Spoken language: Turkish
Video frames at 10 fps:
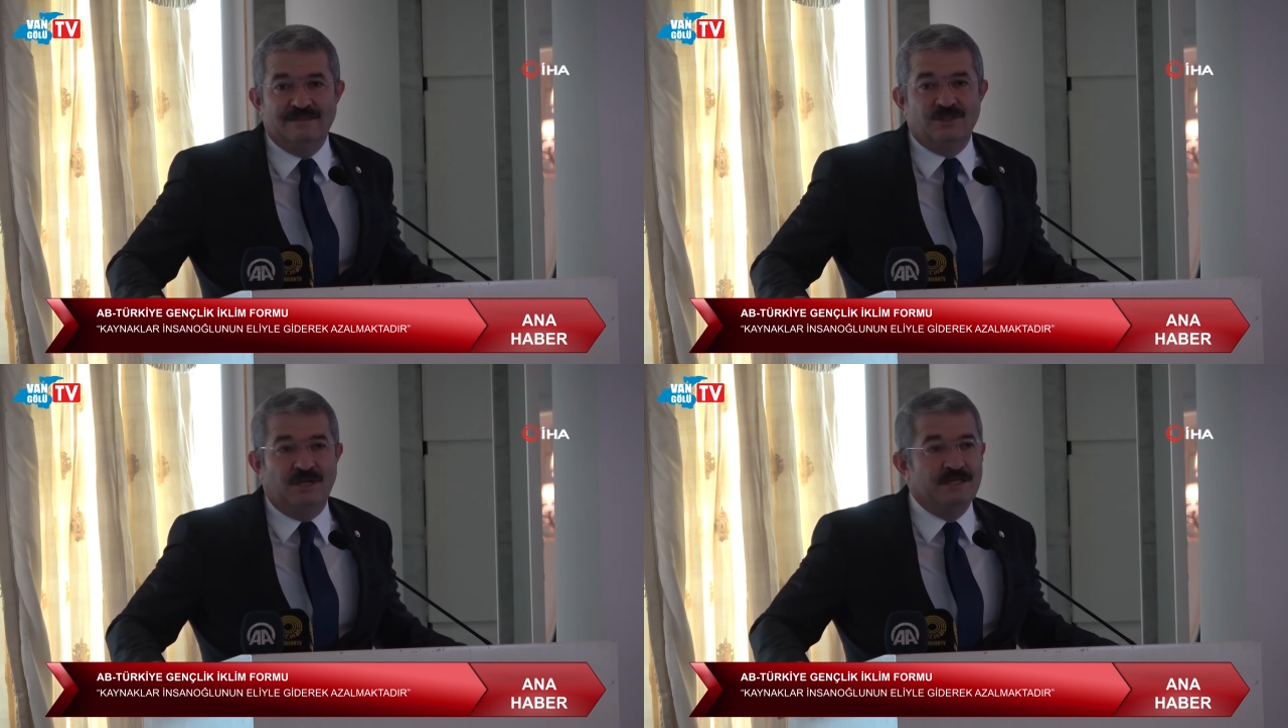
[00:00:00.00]

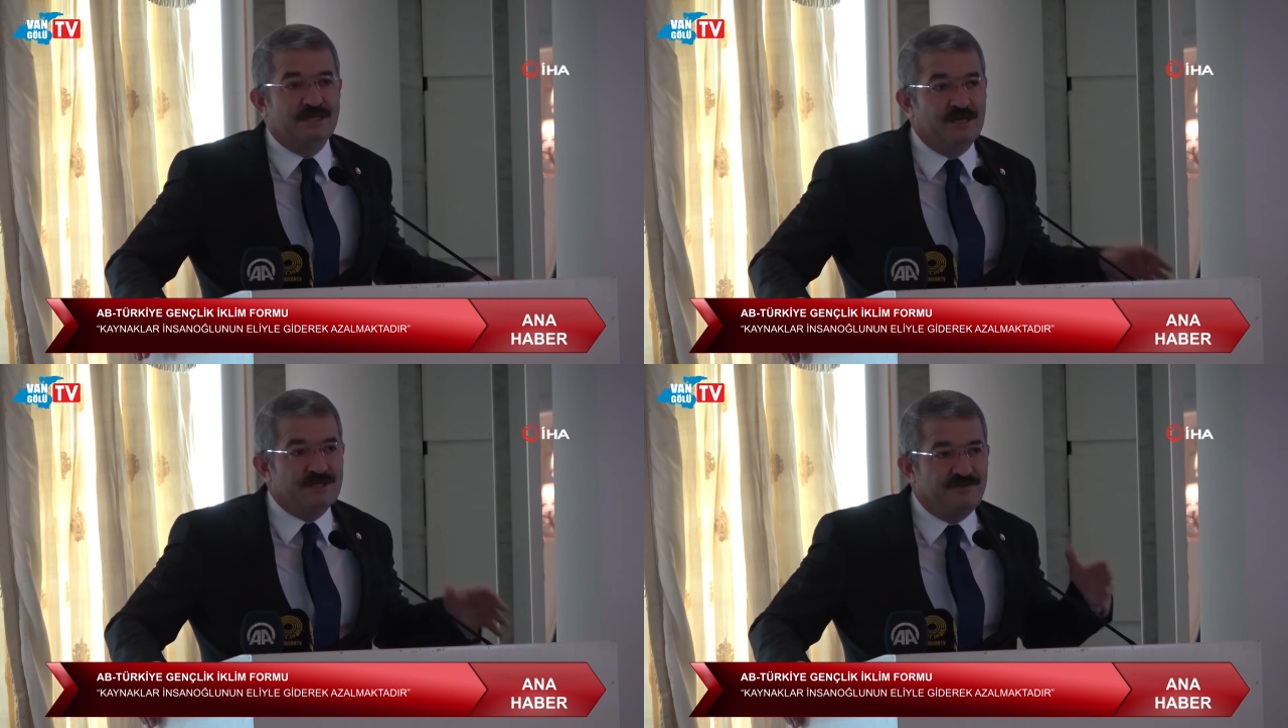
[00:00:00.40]

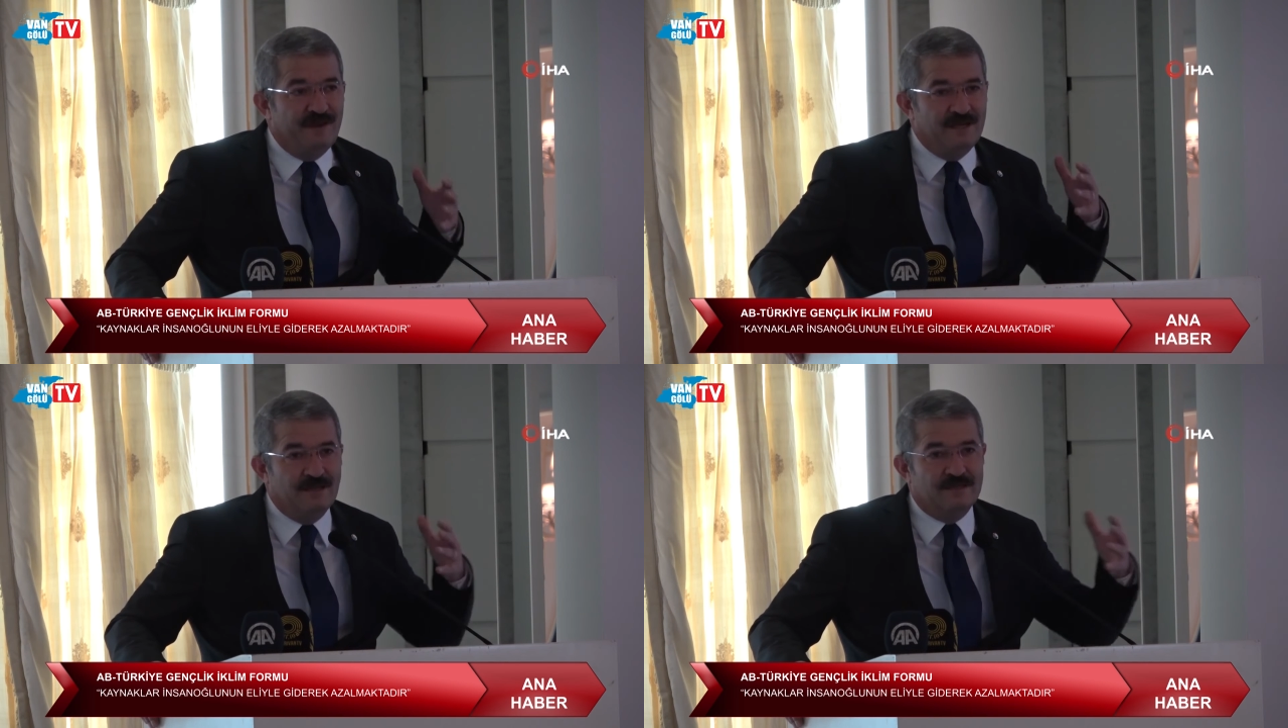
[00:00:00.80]
cankıraş
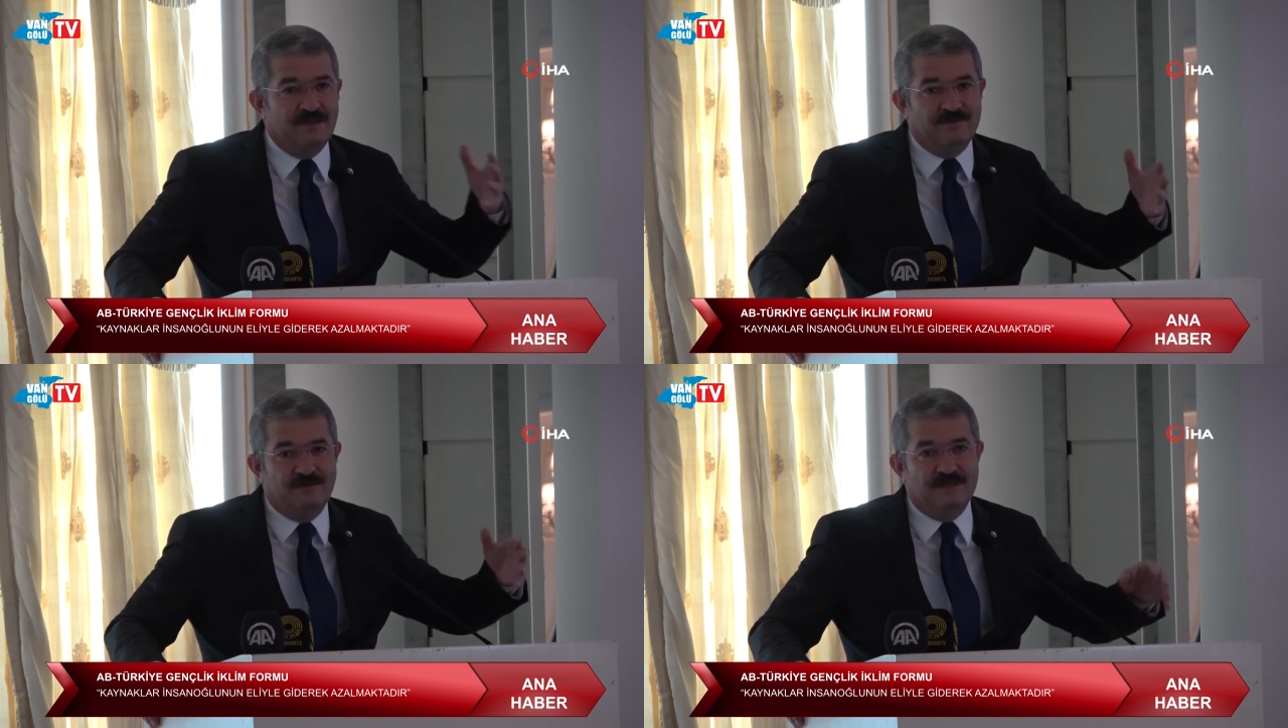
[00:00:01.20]

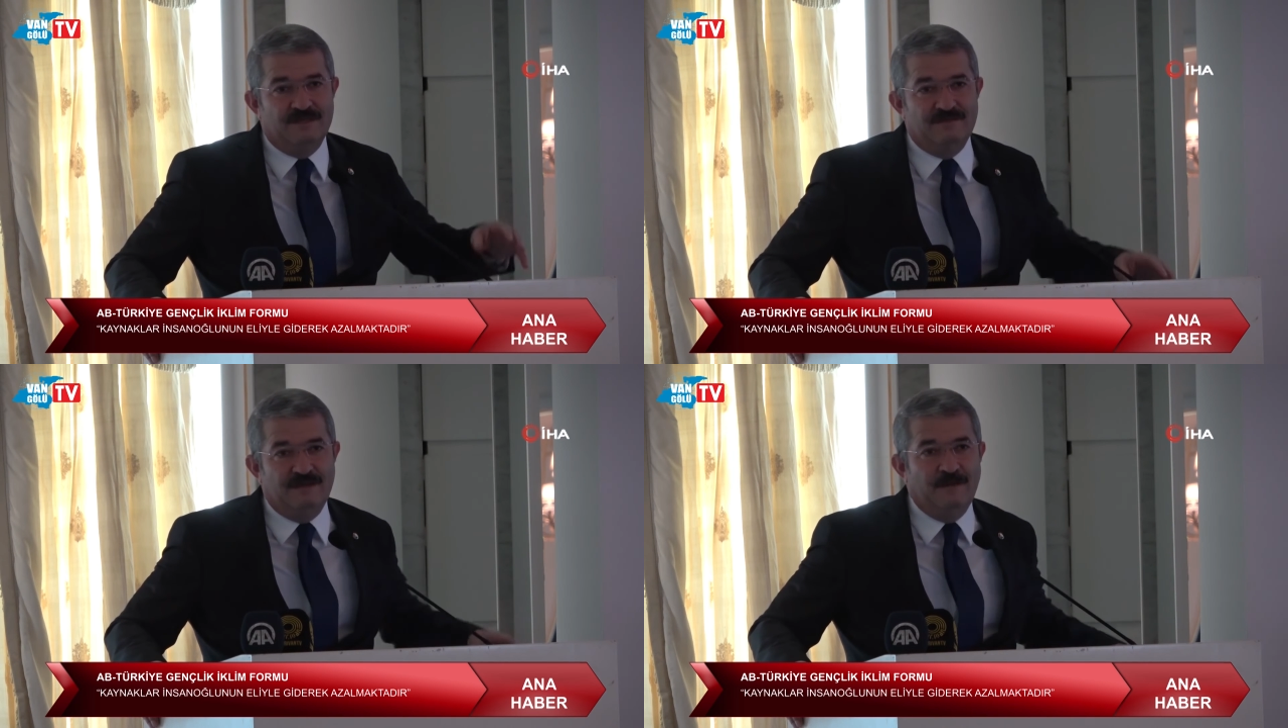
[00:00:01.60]
feryatlar
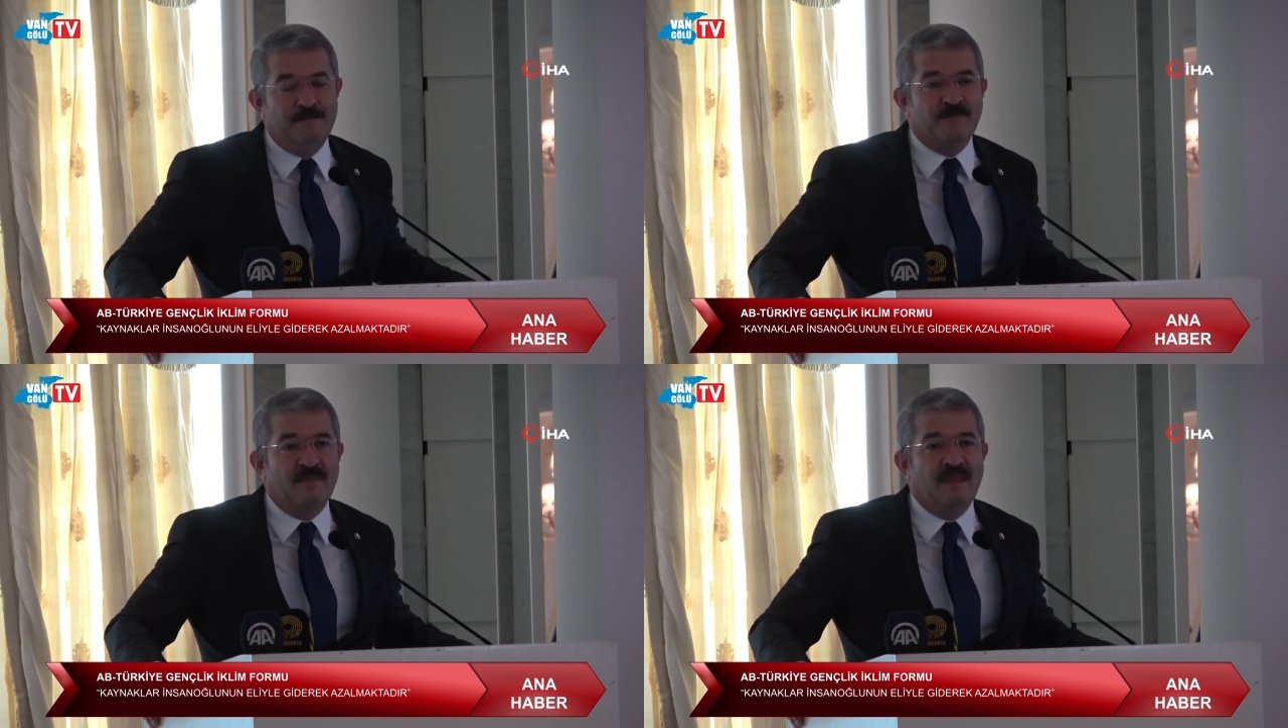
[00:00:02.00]
vardı ve